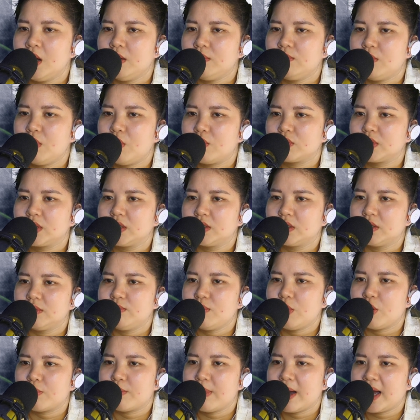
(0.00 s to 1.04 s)
Một lửa
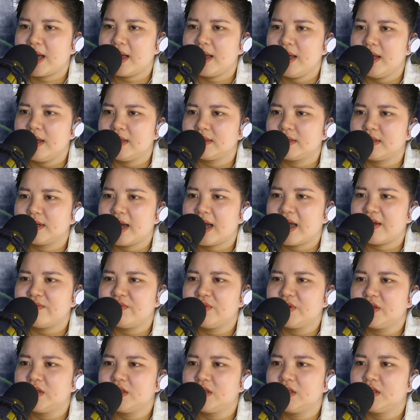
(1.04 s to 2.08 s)
một băng từ hai
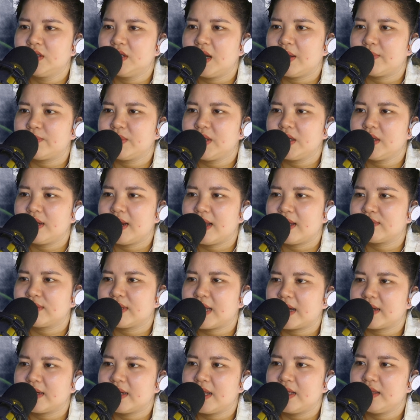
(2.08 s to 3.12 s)
phương hướng lập tức lao
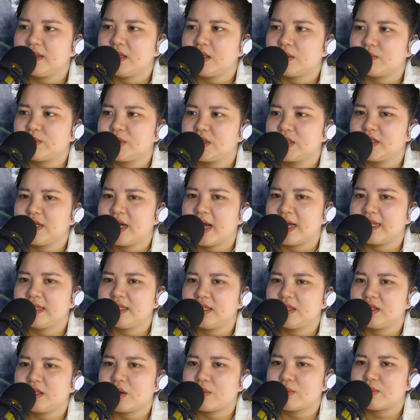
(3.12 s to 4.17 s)
thẳng đến tộc trưởng Hải
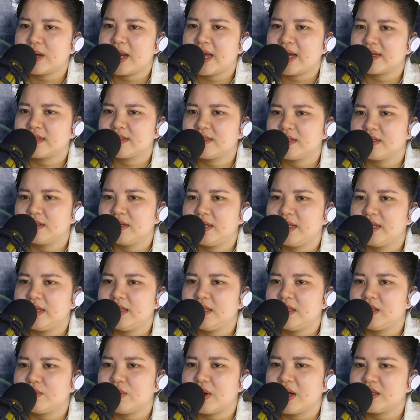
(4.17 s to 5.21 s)
Tinh tộc đang xử lý
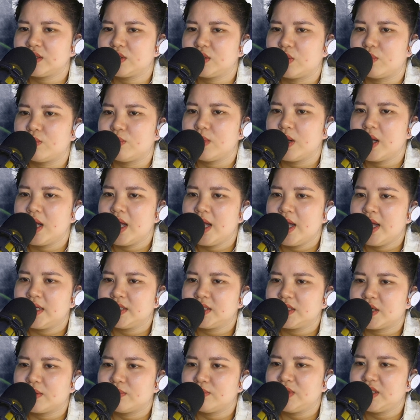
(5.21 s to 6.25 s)
tiểu hắc trùng.
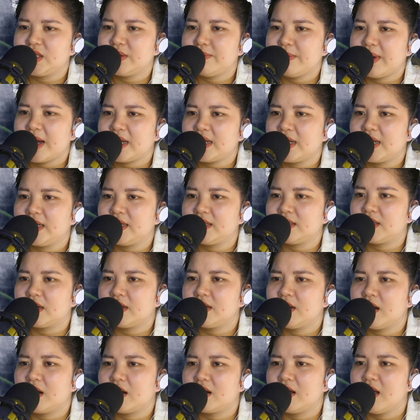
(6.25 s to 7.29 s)
Trong chớp mắt liền
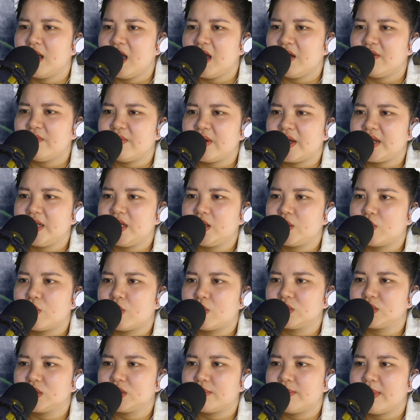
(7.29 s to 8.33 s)
tới gần, vẻ điên
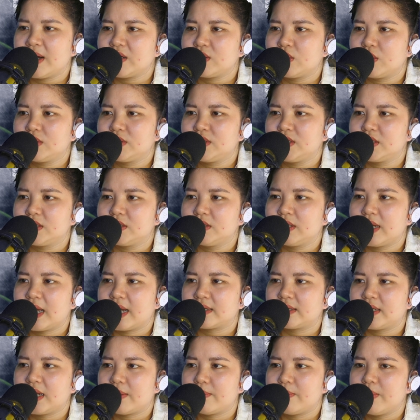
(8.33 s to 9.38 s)
cuồng trong mắt đội trưởng
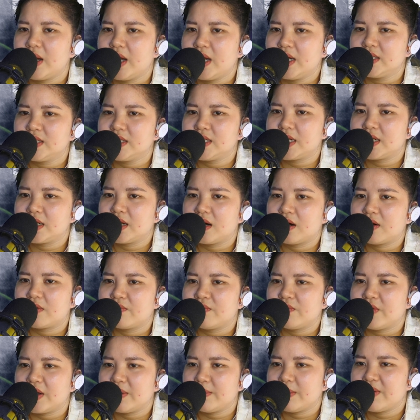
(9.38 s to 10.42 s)
càng đậm. Trên ngực
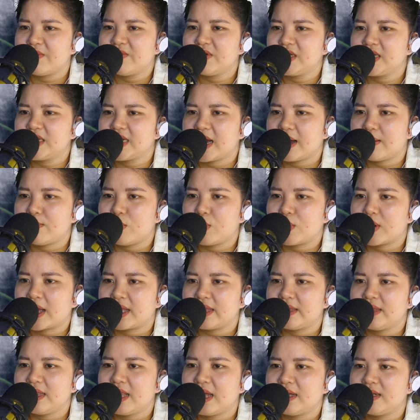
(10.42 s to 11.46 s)
vậy mà vươn ra một
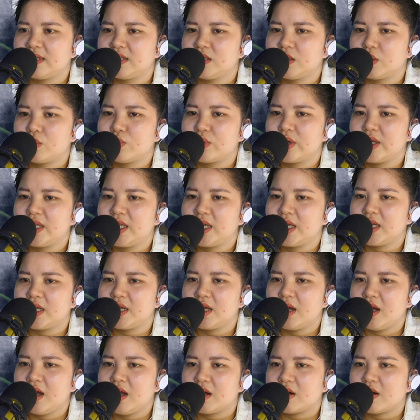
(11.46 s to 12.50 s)
cánh tay rất quỷ dị.
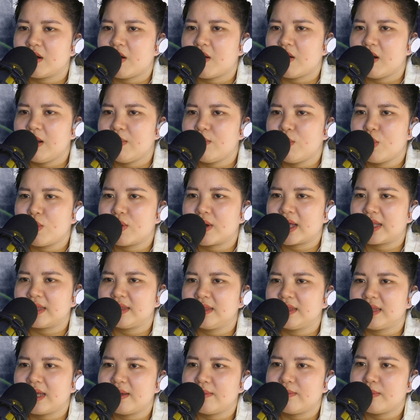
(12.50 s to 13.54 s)
Đó là một
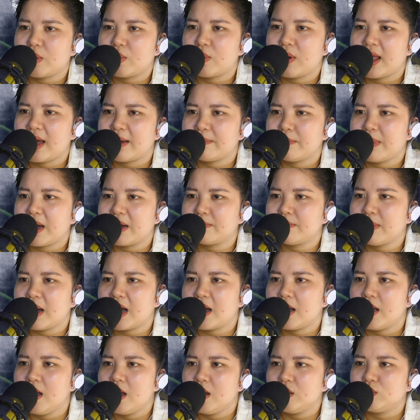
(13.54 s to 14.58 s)
cánh tay màu lam bằng
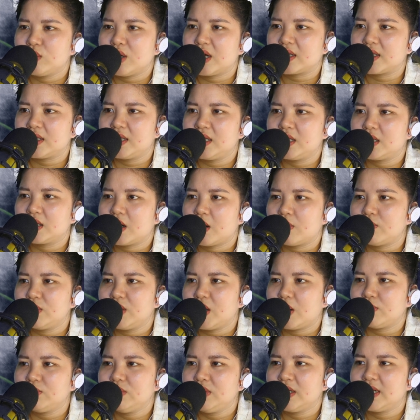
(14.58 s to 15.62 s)
băng, thoạt nhìn
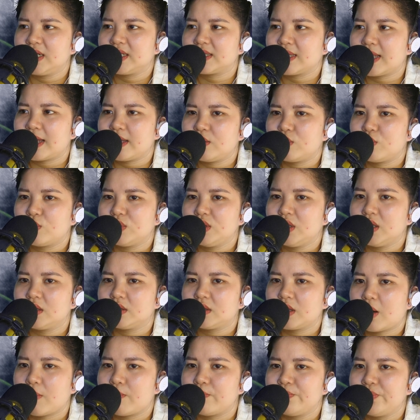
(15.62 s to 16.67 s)
không giống như là tay của
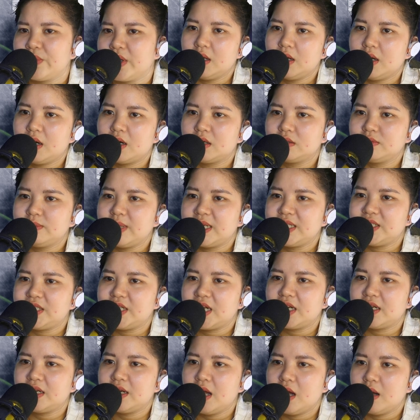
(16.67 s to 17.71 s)
nhân tộc. Ở bên
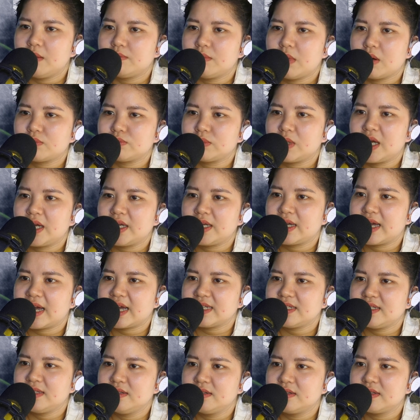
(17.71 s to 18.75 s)
trên mọc đầy
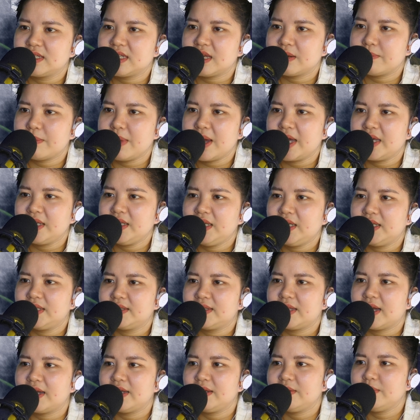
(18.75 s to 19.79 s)
gai xương sắc bén, nhìn
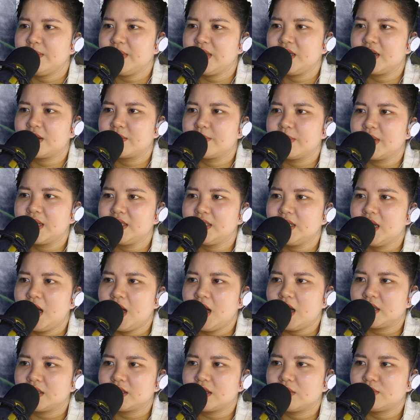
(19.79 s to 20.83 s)
thấy mà giật mình.
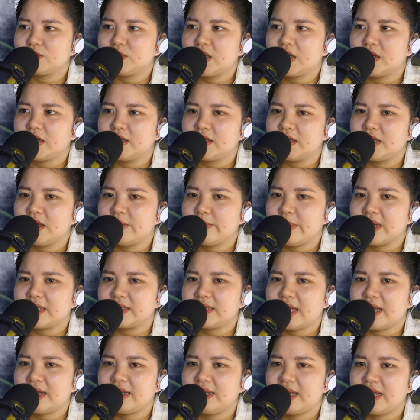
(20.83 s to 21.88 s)
Đồng thời khi bàn
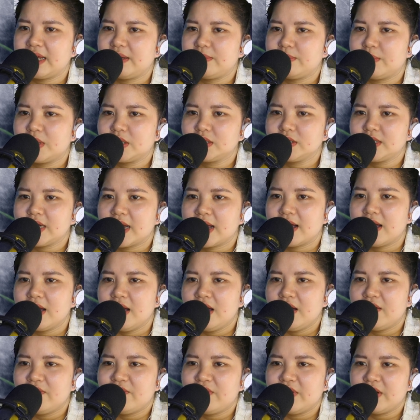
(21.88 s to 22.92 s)
tay này mở ra,
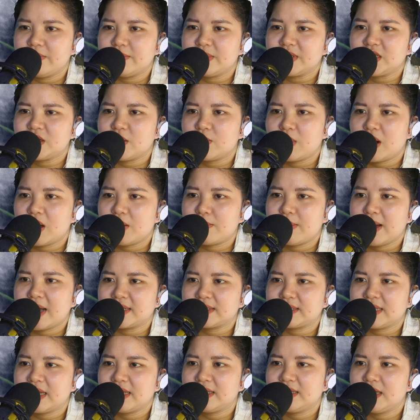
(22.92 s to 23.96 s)
vậy mà trong lòng
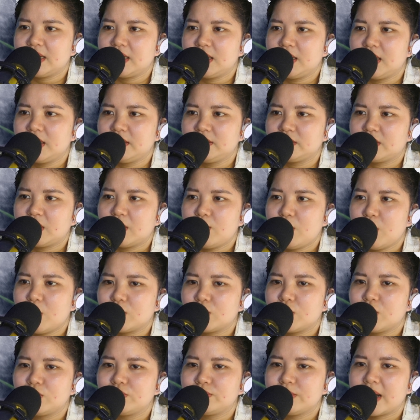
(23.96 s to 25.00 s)
bàn tay thình lình có
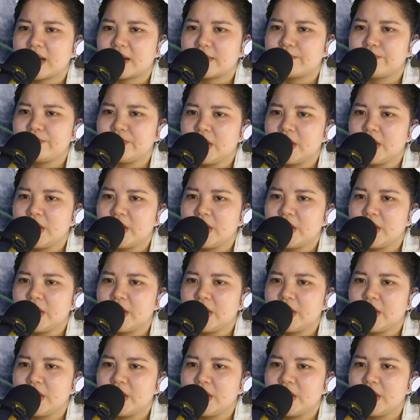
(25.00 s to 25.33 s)
một khuôn mặt.